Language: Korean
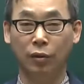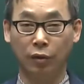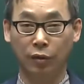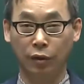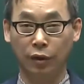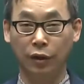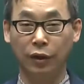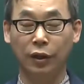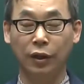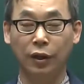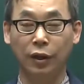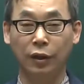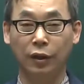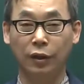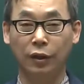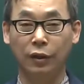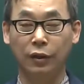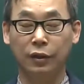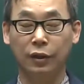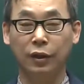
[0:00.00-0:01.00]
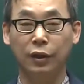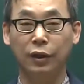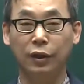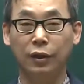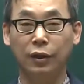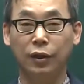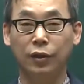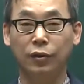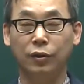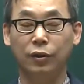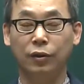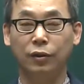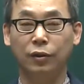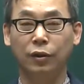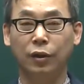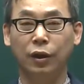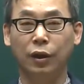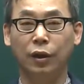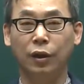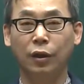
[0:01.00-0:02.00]
어, 이렇게 생각이
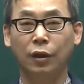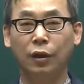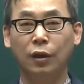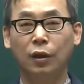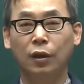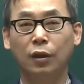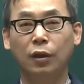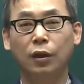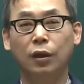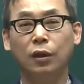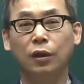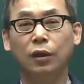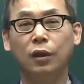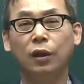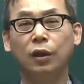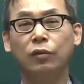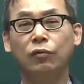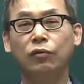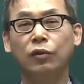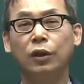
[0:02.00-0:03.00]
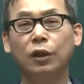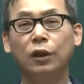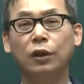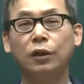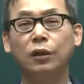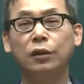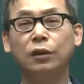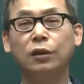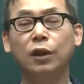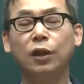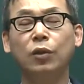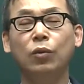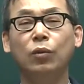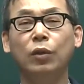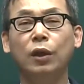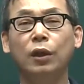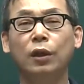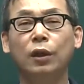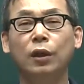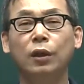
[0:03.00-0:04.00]
되어지는데 우리가 이
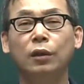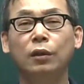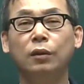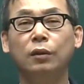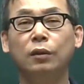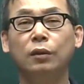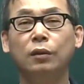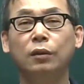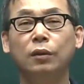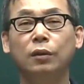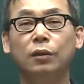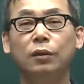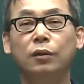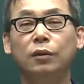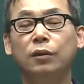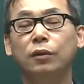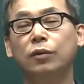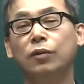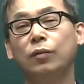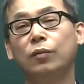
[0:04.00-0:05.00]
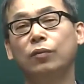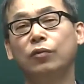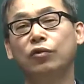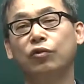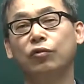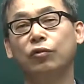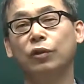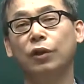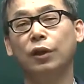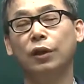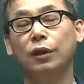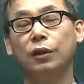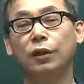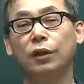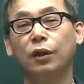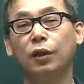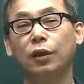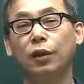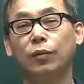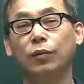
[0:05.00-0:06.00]
제도에 대한 것을 좀 중요하게
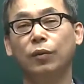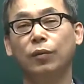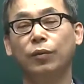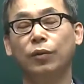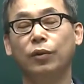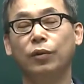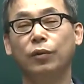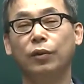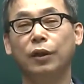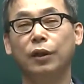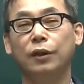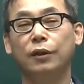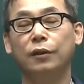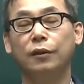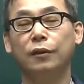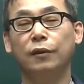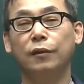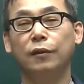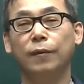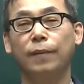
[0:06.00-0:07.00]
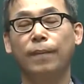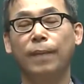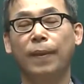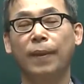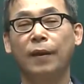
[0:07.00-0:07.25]
생각해 볼 필요가 있어요.